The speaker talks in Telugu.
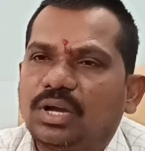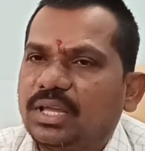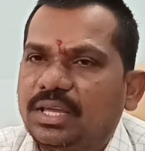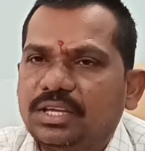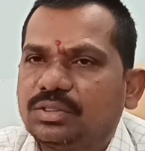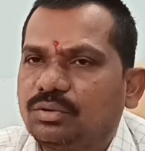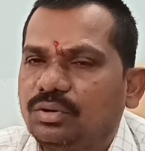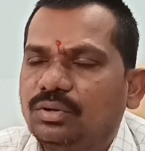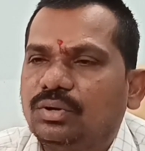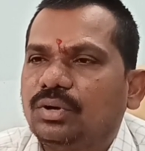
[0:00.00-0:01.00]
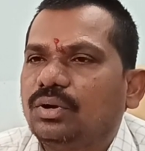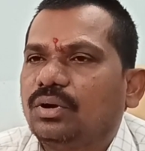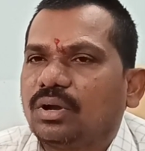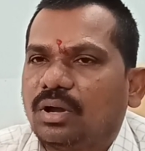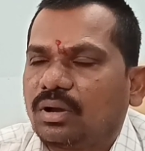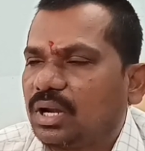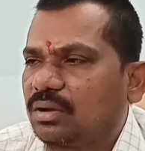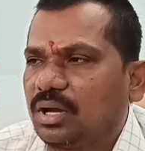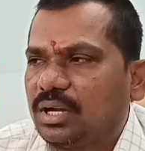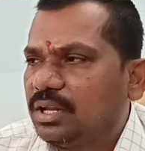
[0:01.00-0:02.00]
మా ఏఈతో
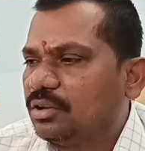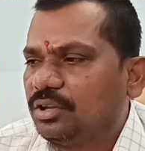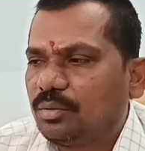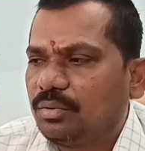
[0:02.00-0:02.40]
కనుక నేను